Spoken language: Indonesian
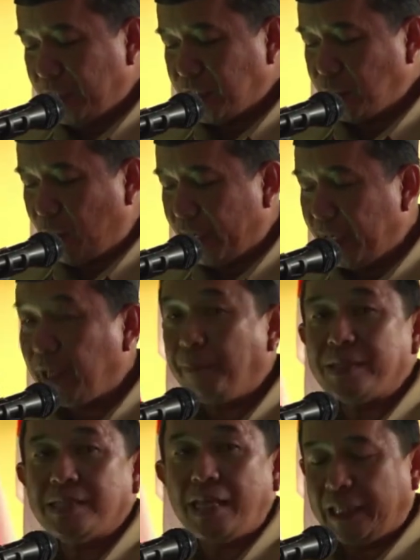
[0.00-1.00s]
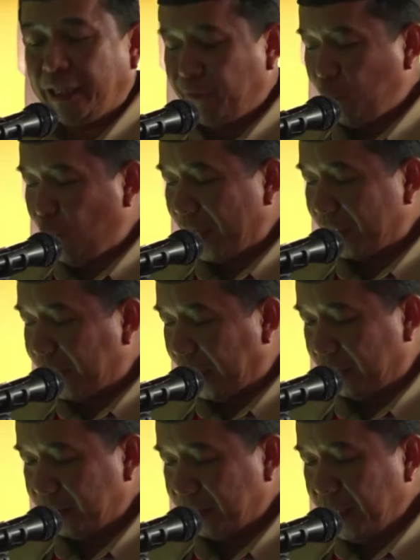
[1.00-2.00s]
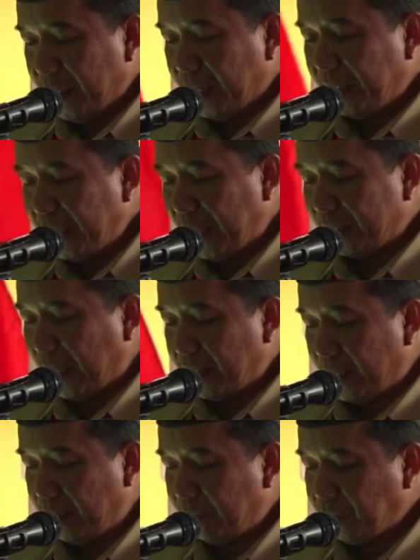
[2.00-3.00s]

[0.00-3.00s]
sebagai representatif kuartir di tingkatannya.